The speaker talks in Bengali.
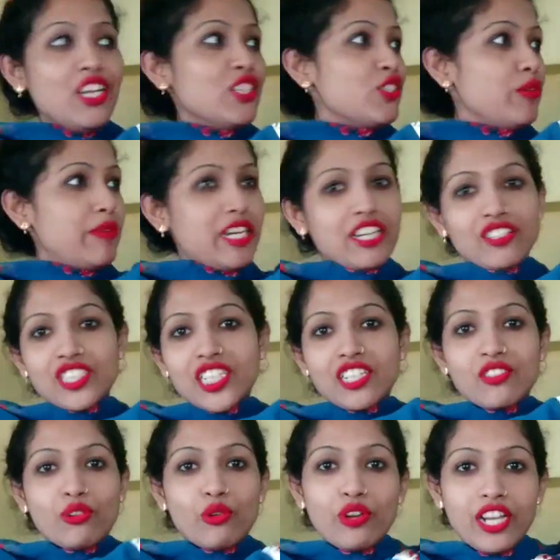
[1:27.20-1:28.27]
তো বেনারসে
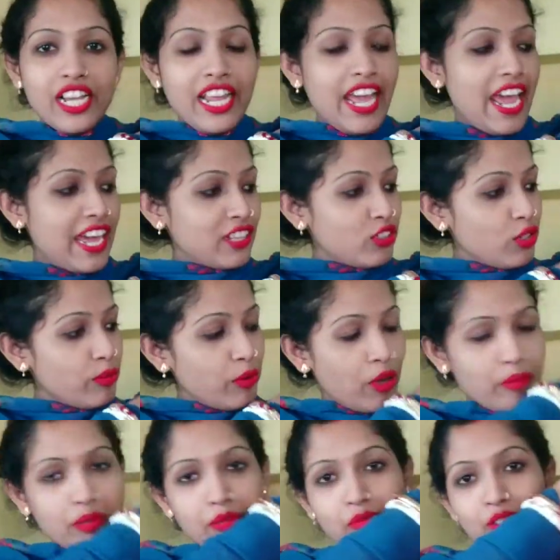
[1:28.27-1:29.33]
খুললে এত প্রবলেম